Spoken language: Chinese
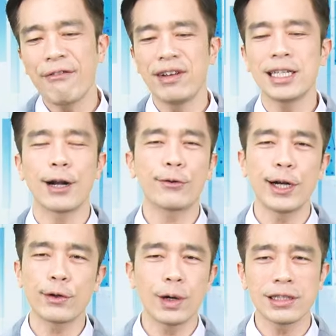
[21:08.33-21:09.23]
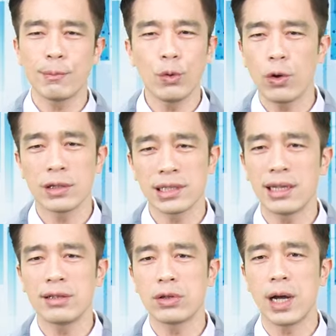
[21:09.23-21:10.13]
家分享观光是陌
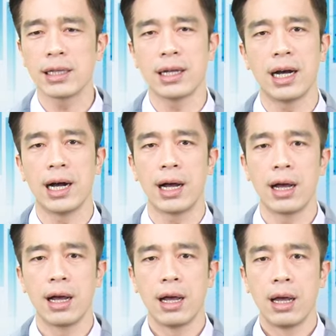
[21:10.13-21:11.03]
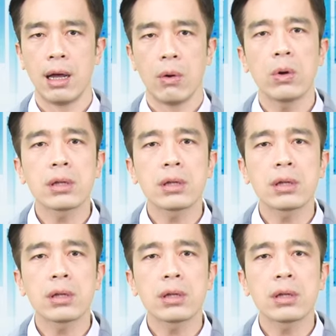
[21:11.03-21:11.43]
生段啊，我